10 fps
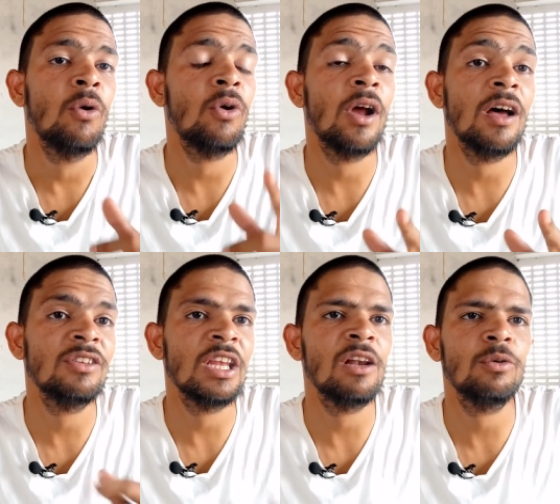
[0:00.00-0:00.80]
और हाँ
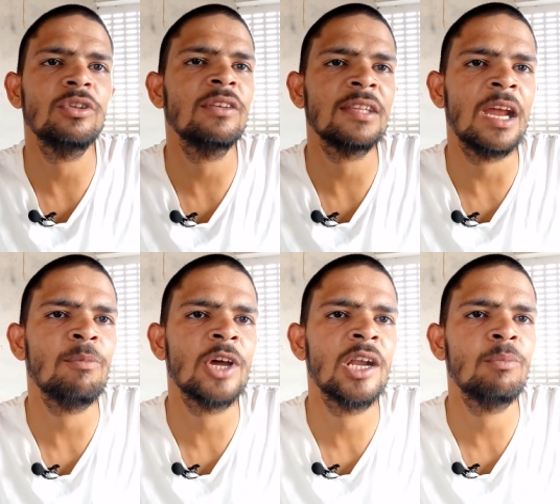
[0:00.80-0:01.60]
चैनल को
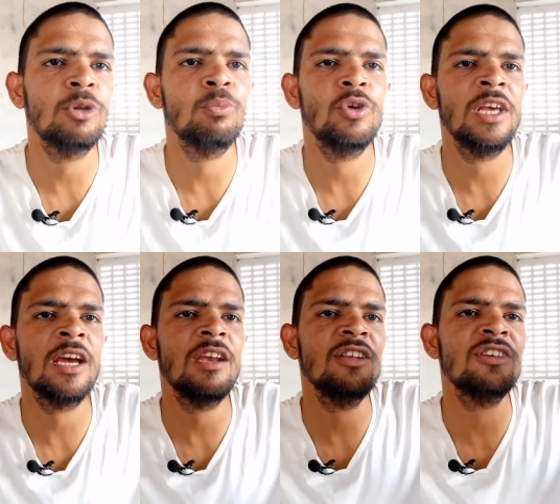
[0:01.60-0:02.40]
सब्सक्राइब करना मत
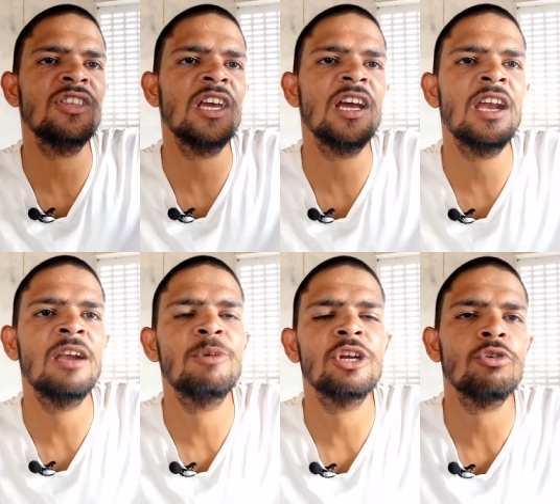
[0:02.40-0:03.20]
भूलिएगा नीचे दिए गए
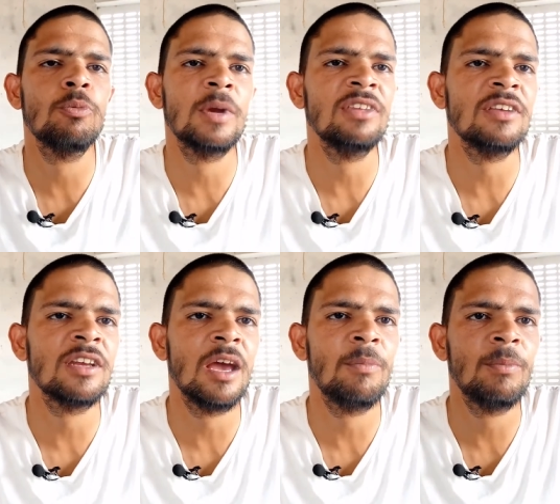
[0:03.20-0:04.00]
रेड बटन को प्रेस
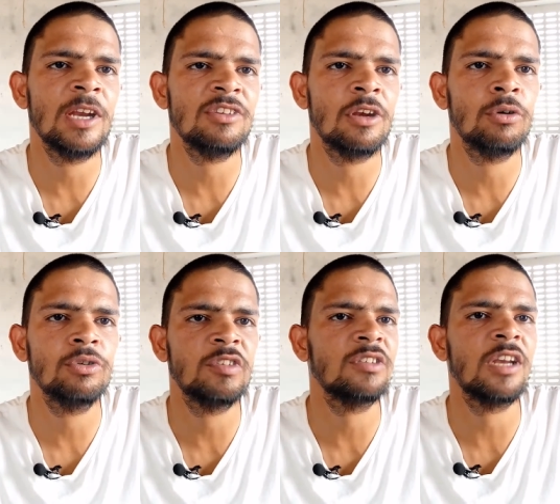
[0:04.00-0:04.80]
करके आप हमारे चैनल
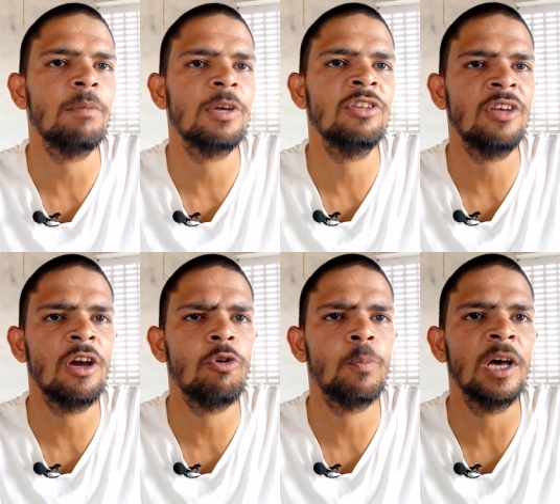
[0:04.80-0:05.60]
को सब्सक्राइब
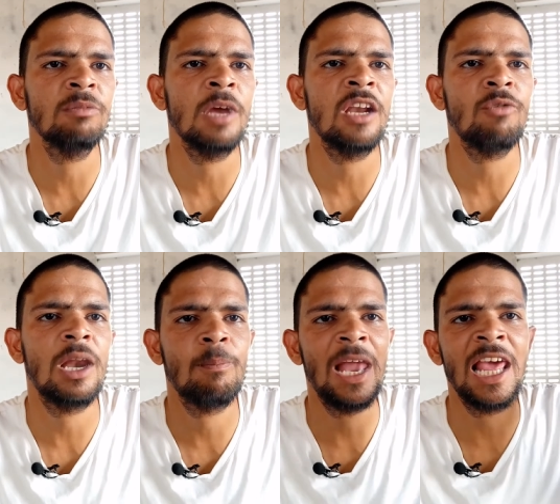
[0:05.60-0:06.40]
कीजिएगा और पास में आने
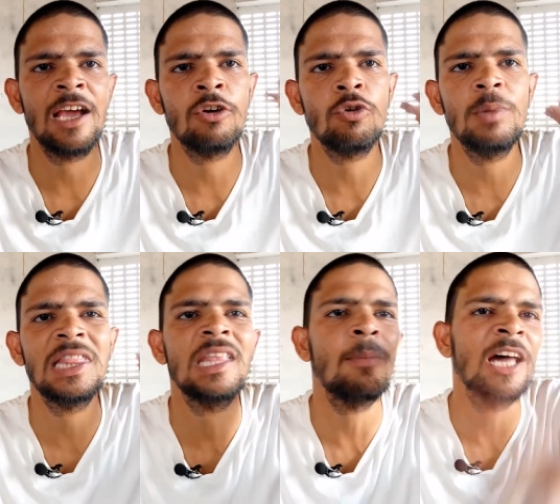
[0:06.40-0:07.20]
वाले बेल आइकन को भी
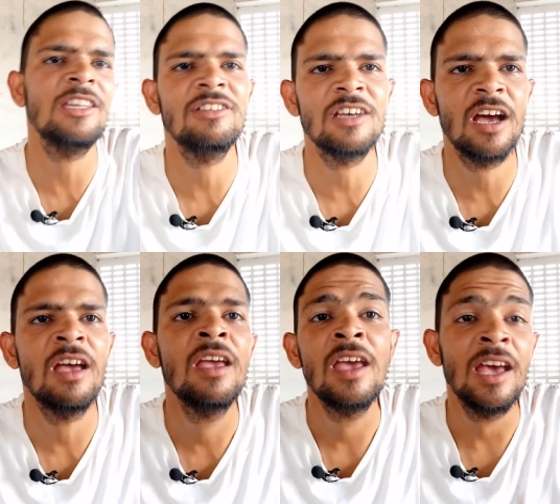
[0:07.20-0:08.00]
दबा दीजिएगा
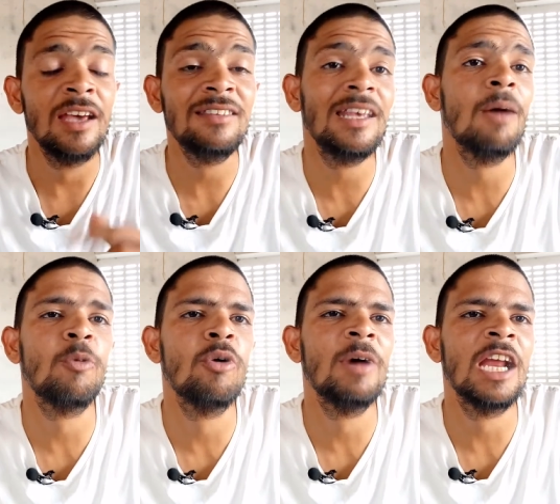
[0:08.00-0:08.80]
इससे
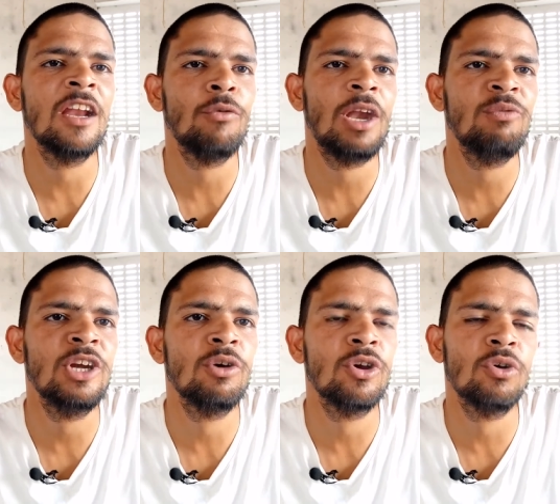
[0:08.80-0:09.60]
आपको हमारे आने वाले
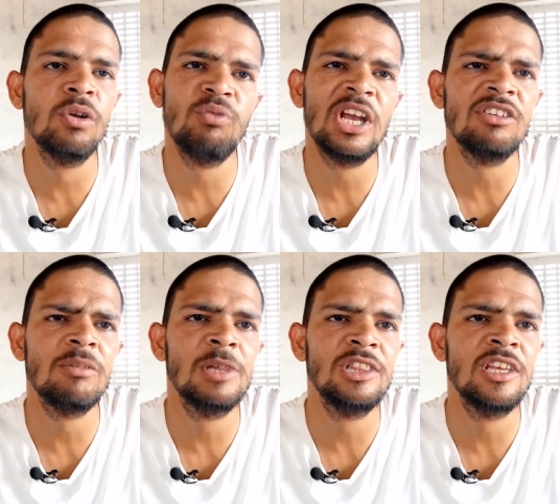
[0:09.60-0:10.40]
वीडियो की
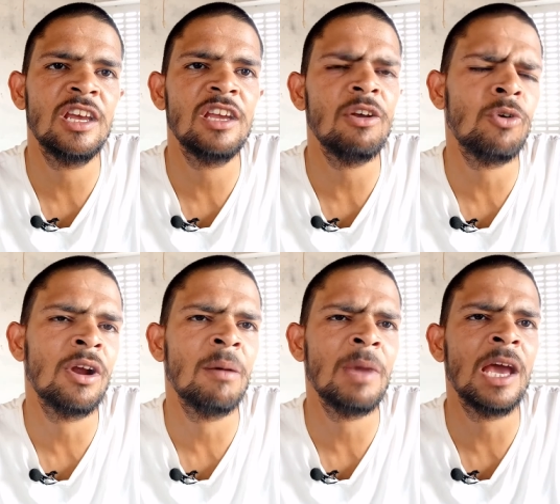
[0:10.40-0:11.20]
नोटिफिकेशन मिलती रहेगी और
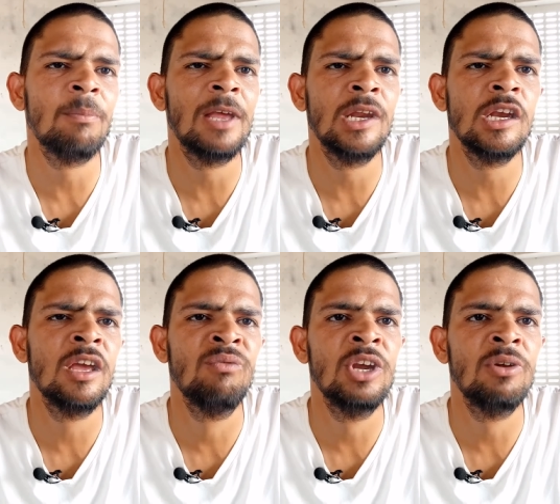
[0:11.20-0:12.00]
हमें आपके लिए
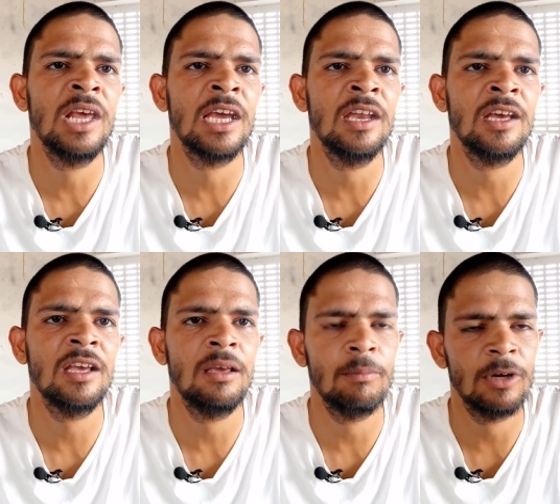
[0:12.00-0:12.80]
नई वीडियो लेके आने
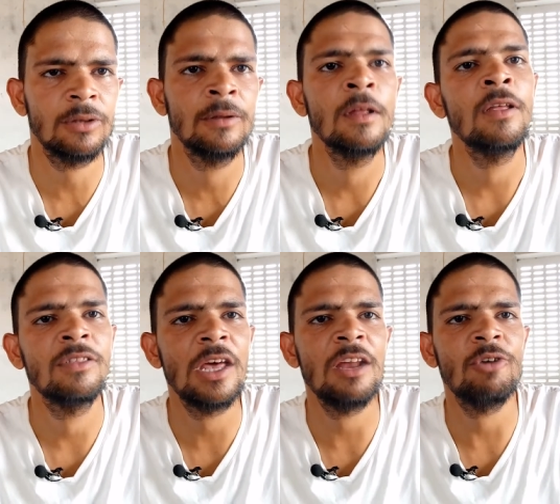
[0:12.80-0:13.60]
की हिम्मत
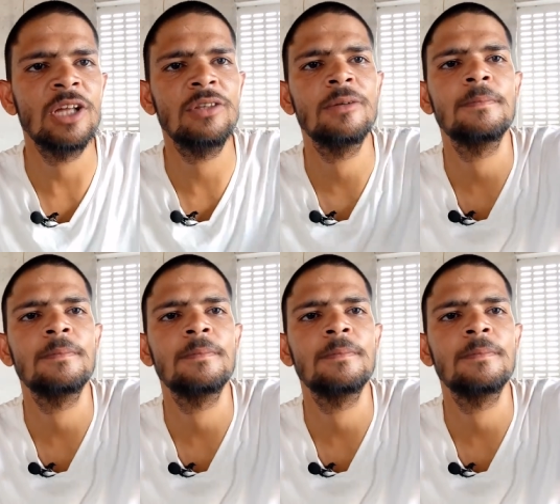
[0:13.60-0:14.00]
धन्यवाद